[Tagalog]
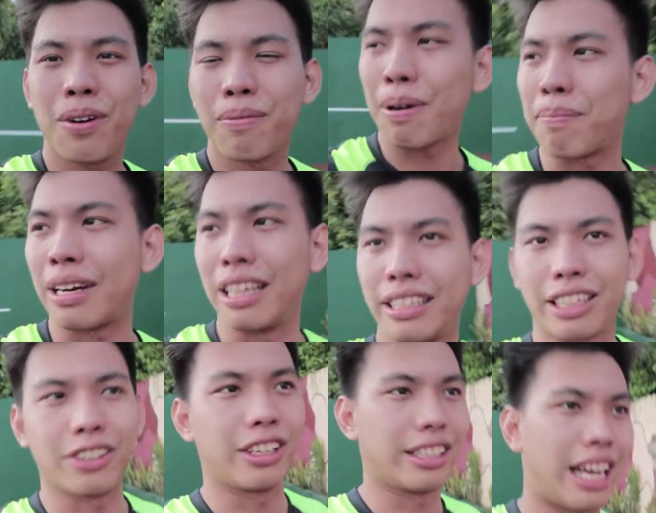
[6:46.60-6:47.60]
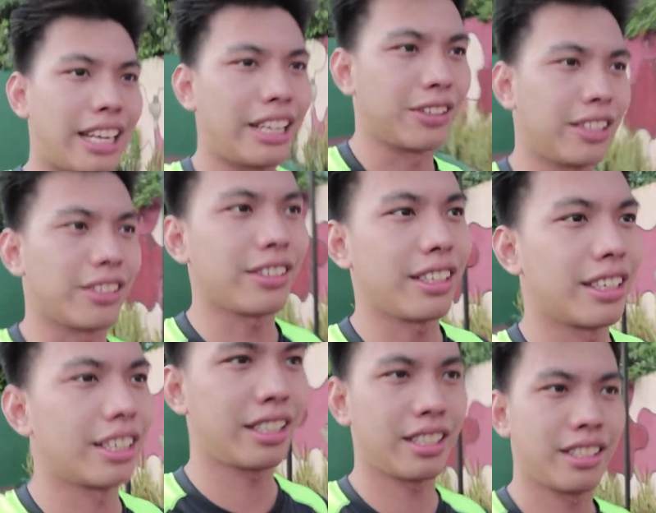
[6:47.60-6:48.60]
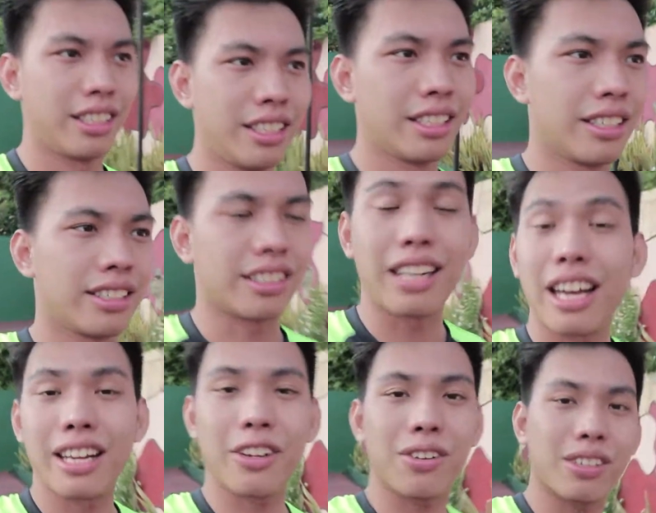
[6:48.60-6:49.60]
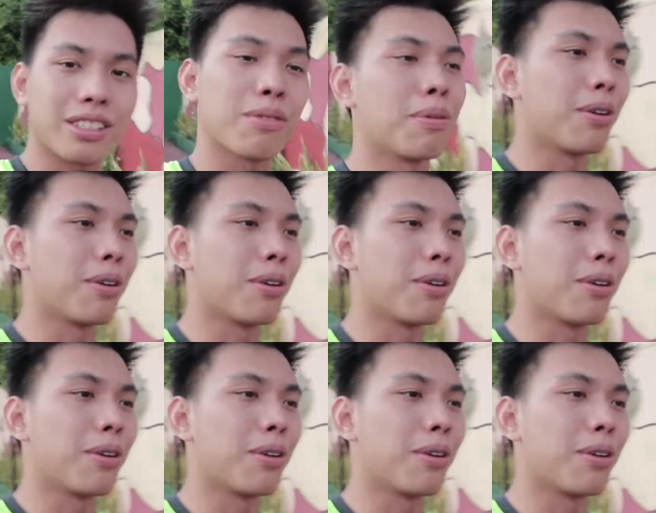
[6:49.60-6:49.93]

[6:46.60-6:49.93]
papagalit ako ng nanay ko nito eh. So nanay ko kasi yung